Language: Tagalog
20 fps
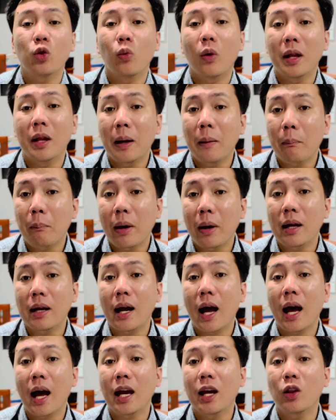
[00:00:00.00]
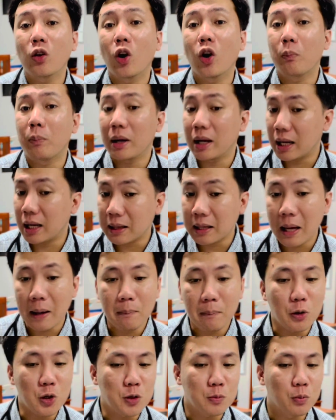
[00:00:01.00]
walang pagkain or
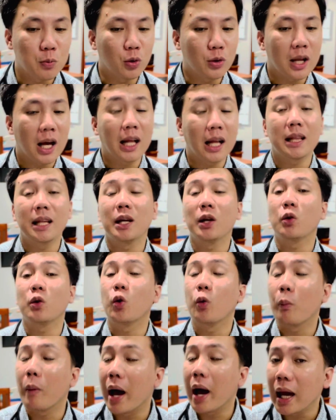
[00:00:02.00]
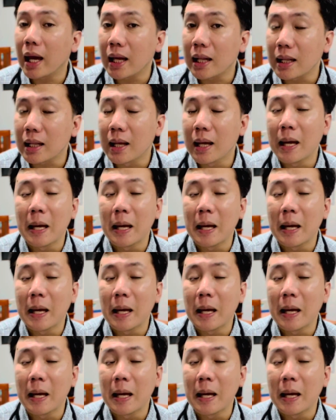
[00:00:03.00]
pagkatapos po nating kumain.